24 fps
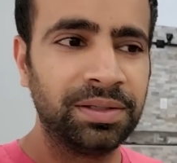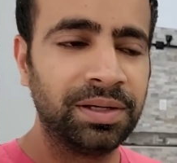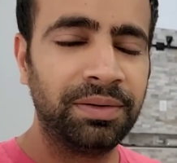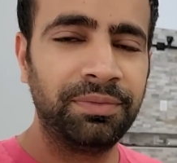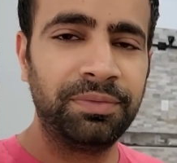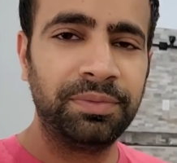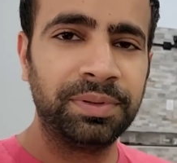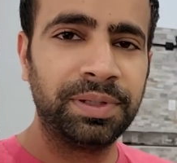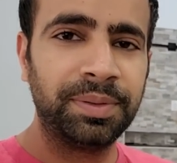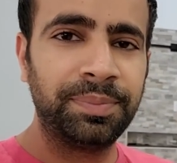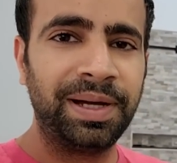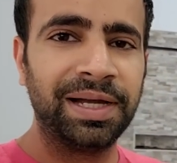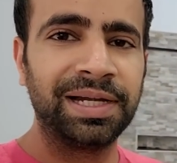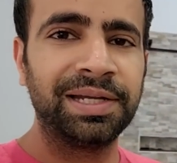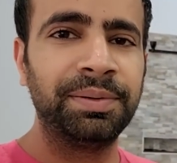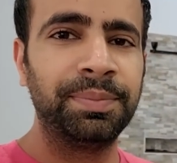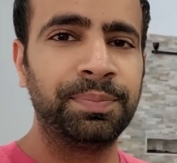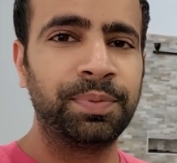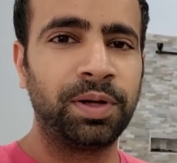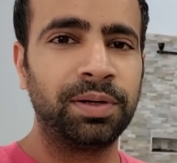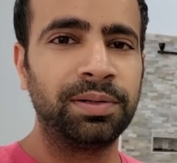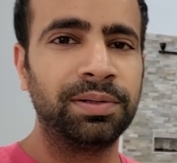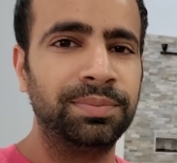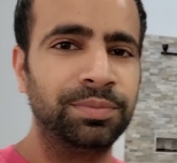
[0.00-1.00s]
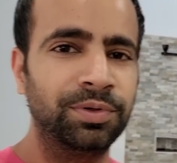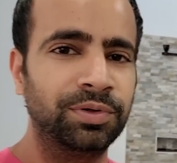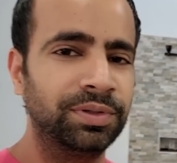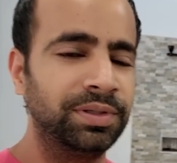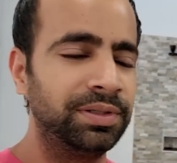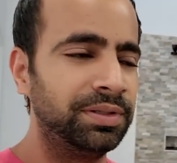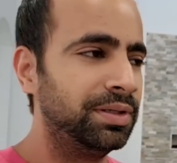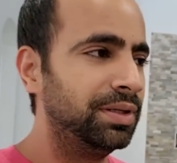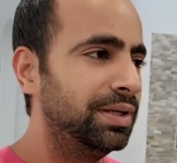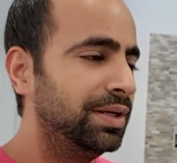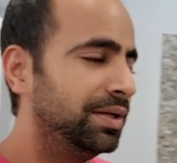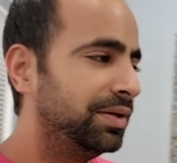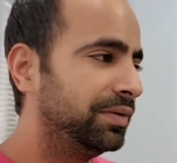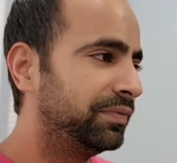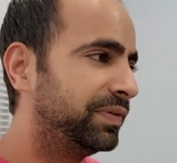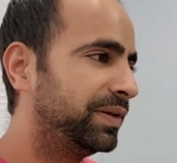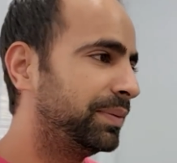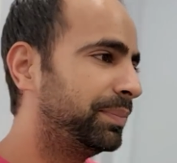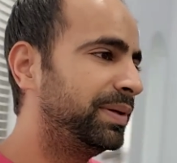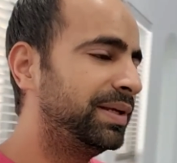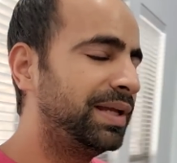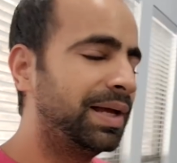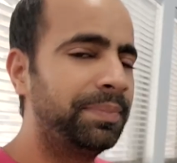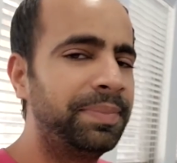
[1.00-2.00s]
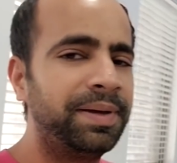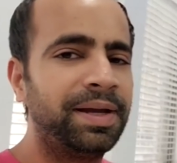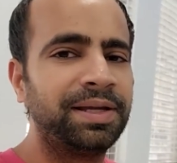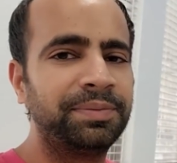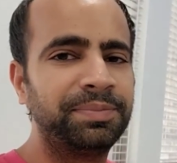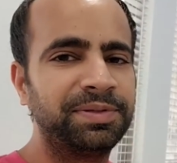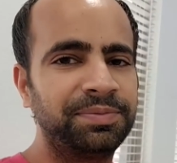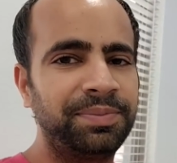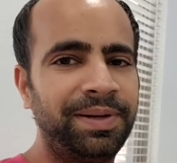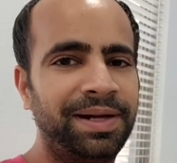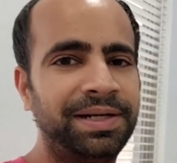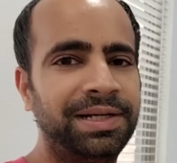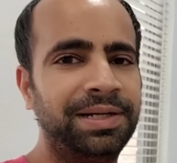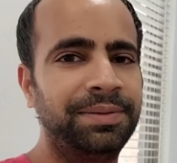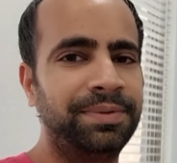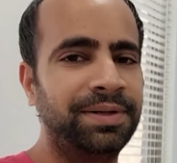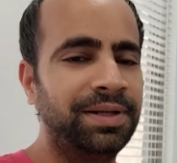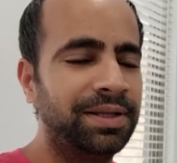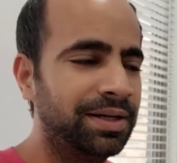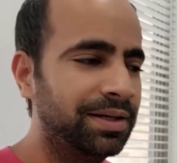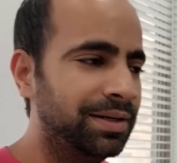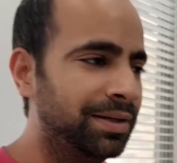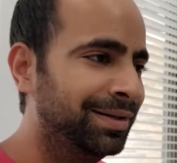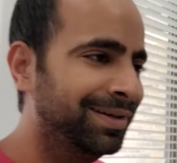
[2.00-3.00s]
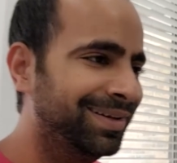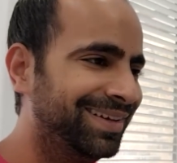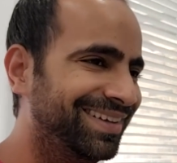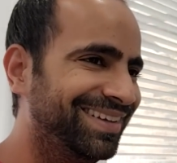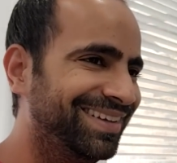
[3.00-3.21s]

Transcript: अब उनके भागने में प्रॉब्लम होगी फिर भाई यहाँ पे आगे बस बैठना पड़ेगा